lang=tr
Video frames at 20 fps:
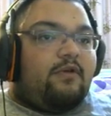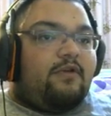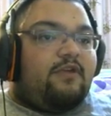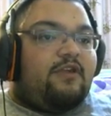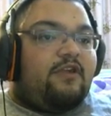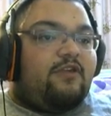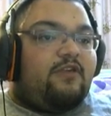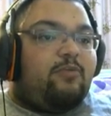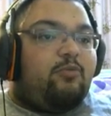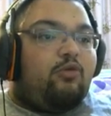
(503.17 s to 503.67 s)

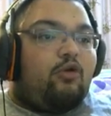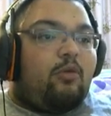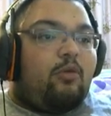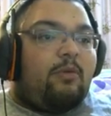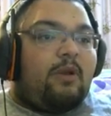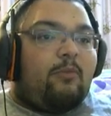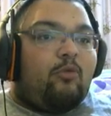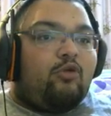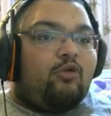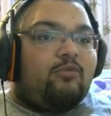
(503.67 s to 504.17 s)
Hiç
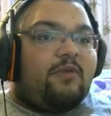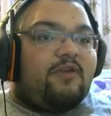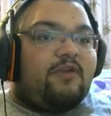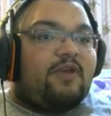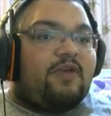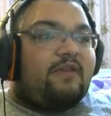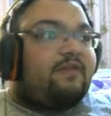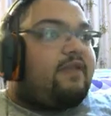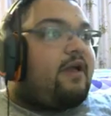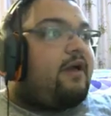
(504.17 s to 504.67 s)
problem olmaz
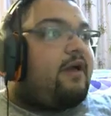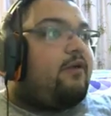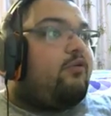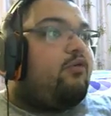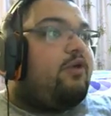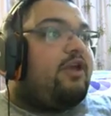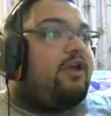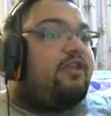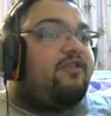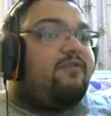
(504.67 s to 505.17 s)
hatta.
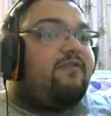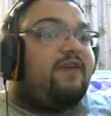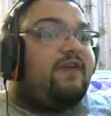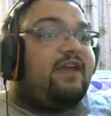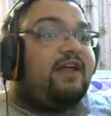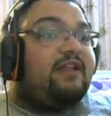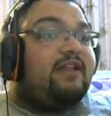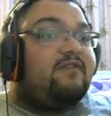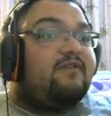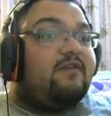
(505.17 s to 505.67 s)

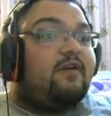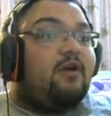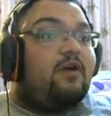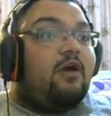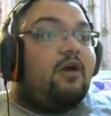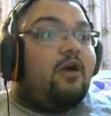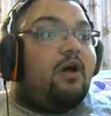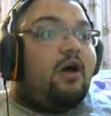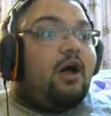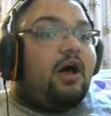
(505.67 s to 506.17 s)
Westfield.
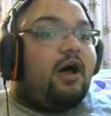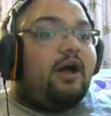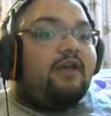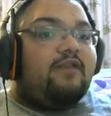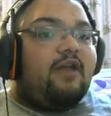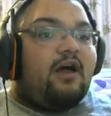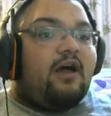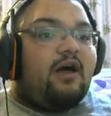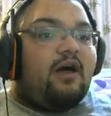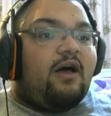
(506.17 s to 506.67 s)

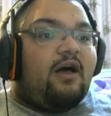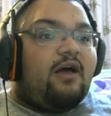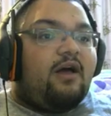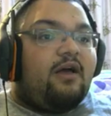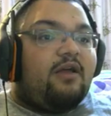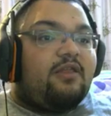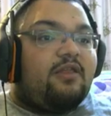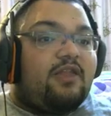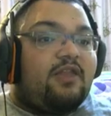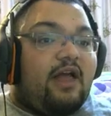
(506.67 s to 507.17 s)

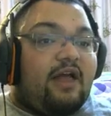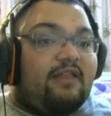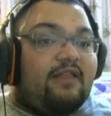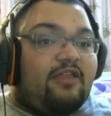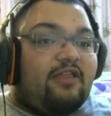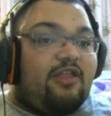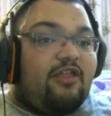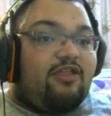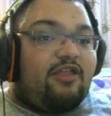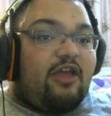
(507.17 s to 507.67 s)
Hayda
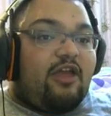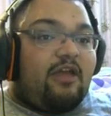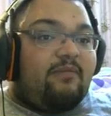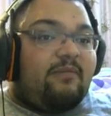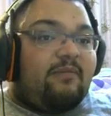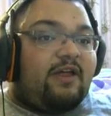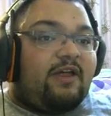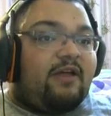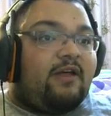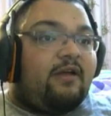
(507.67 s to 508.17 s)
sadece şey
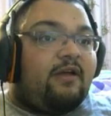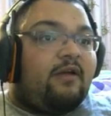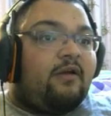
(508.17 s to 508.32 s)
mi?